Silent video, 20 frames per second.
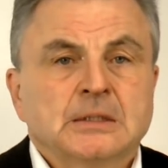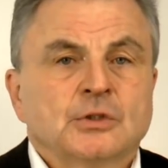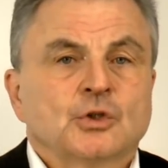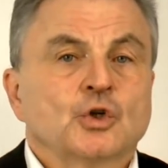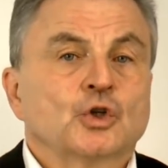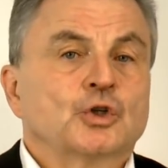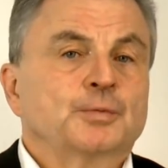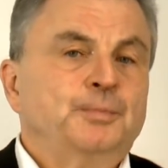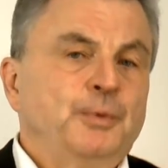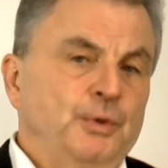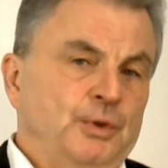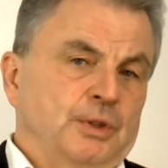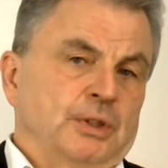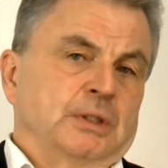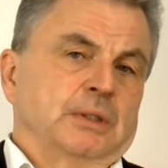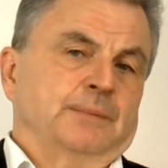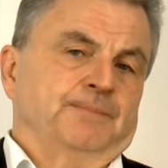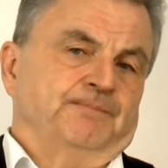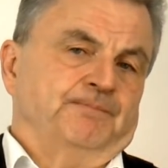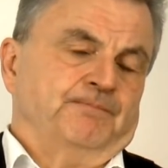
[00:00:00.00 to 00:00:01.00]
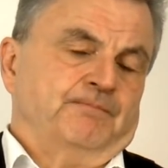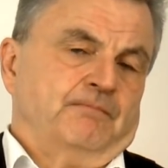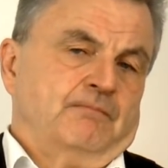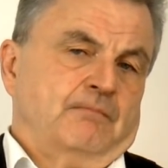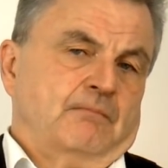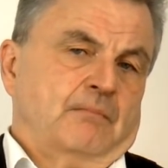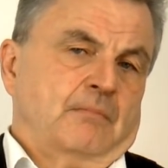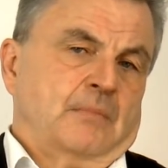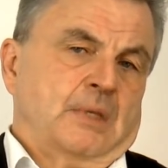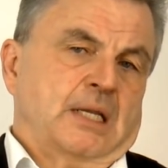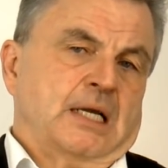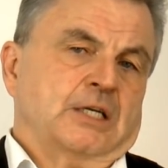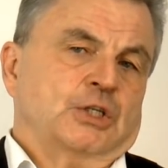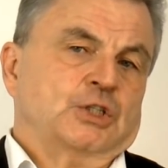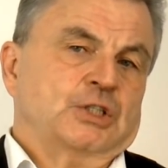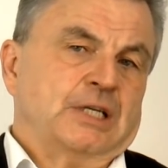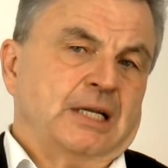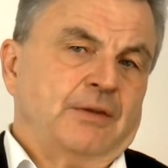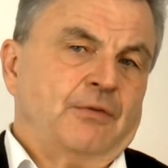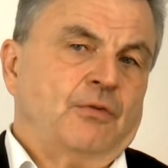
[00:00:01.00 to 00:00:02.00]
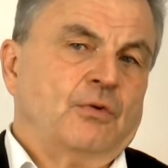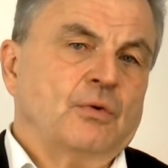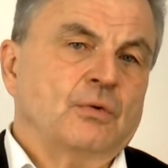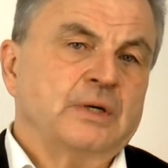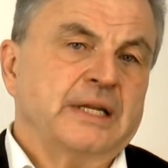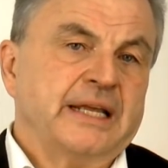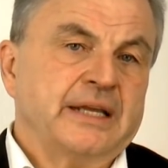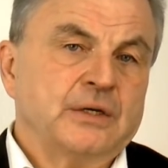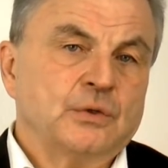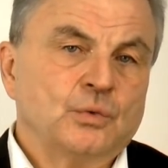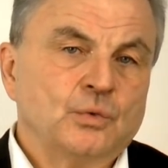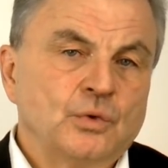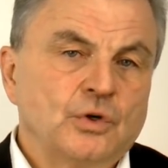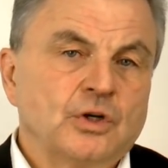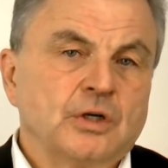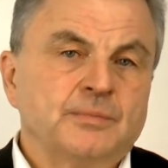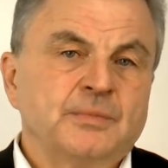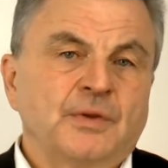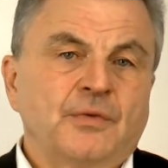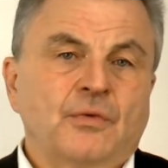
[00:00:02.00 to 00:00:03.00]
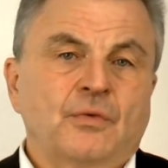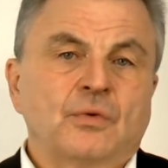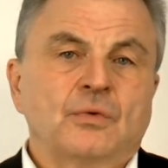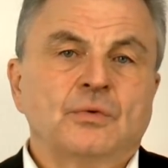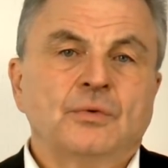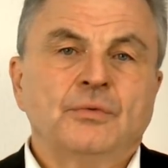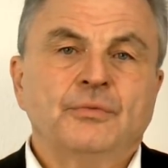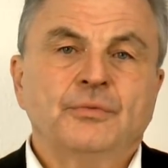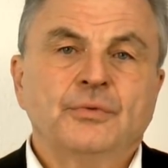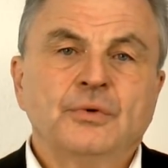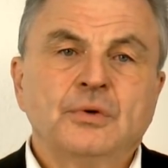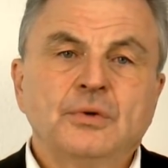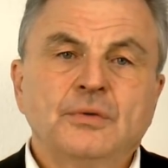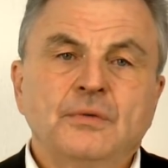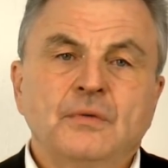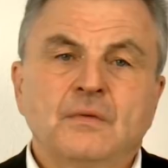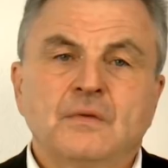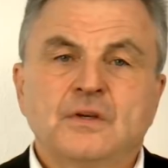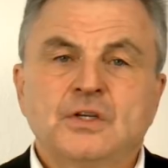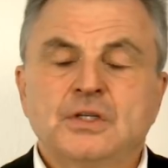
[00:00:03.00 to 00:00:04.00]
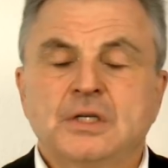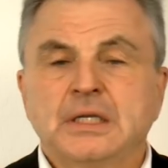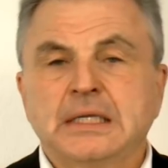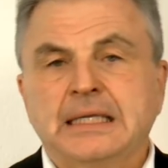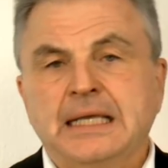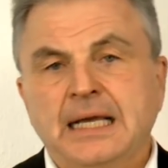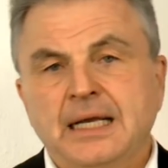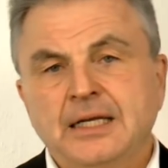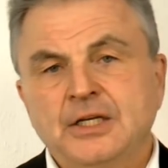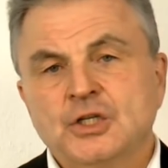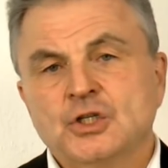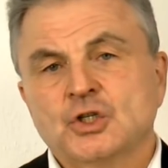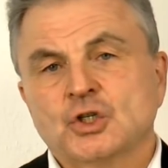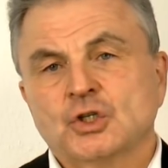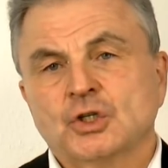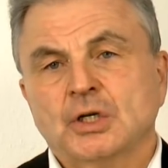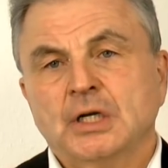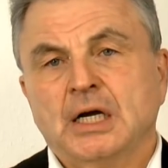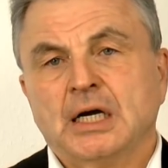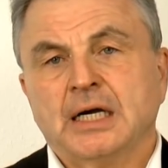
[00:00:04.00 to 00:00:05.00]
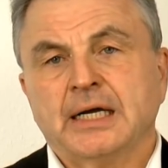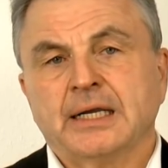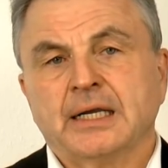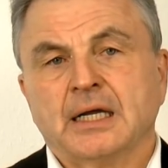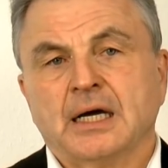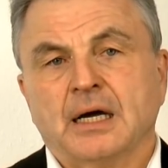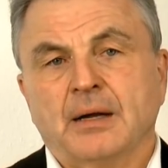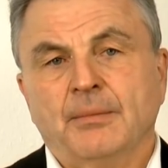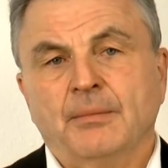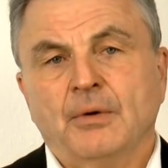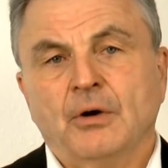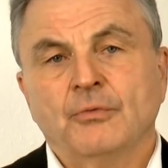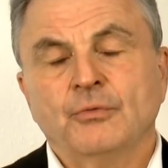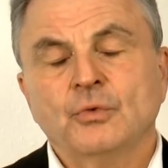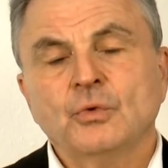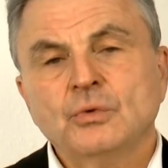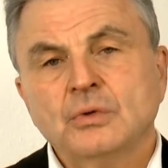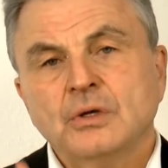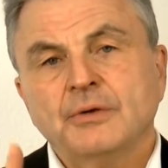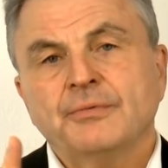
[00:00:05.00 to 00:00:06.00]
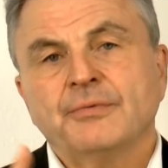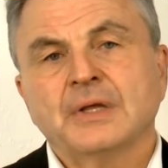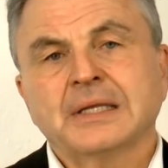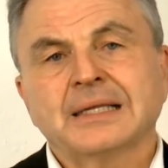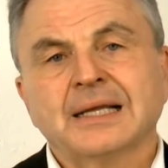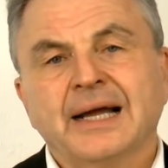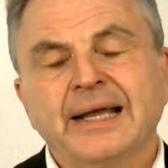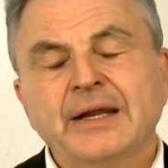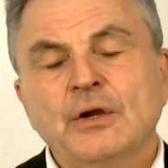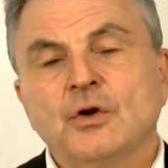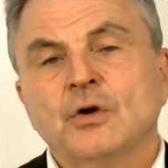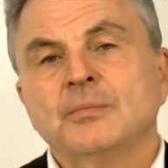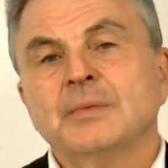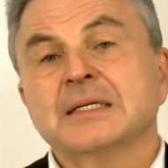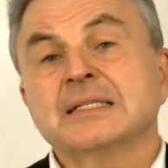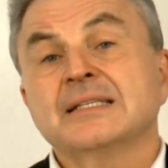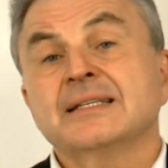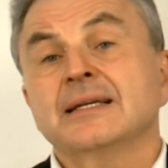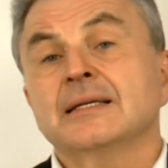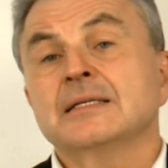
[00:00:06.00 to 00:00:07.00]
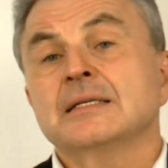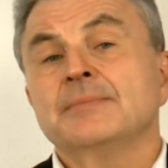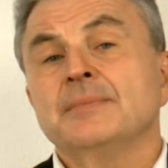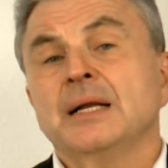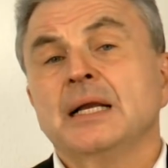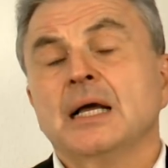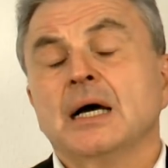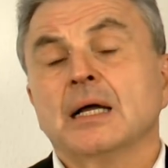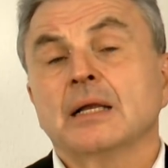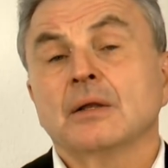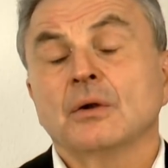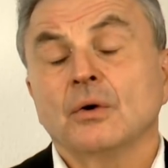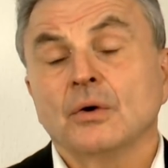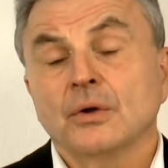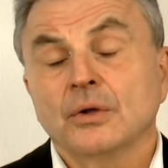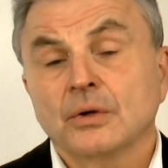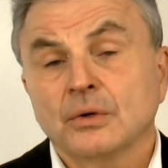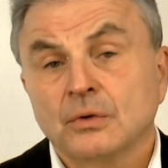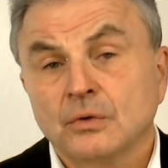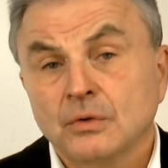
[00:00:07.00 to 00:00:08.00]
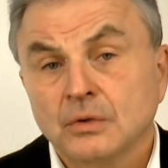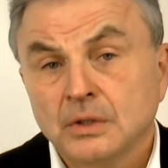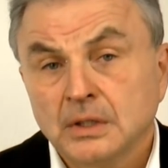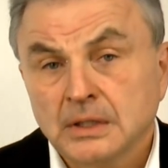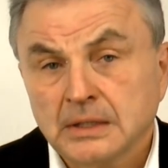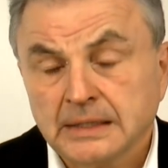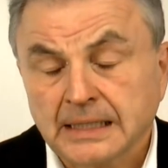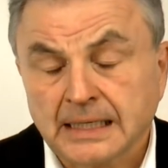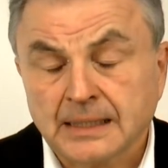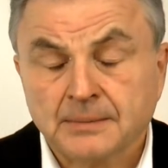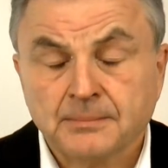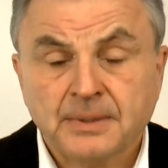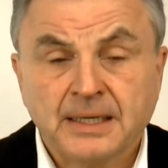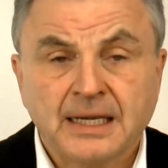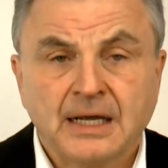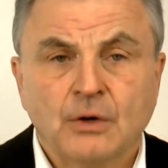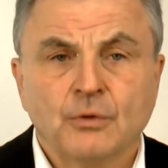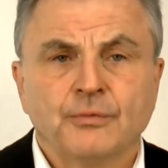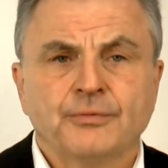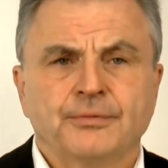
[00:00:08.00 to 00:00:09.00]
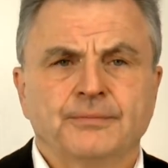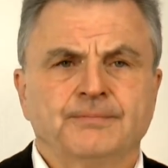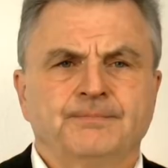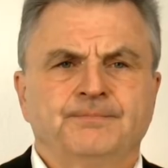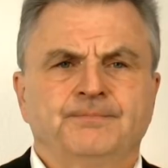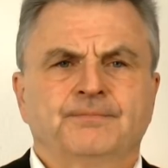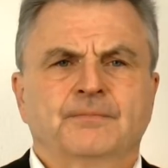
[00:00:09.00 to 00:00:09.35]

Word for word: zu spüren. Nach Schätzung der EU-Kommission würden sich die jährlichen Steuereinnahmen auf ungefähr 3,6 Milliarden Euro dann belaufen.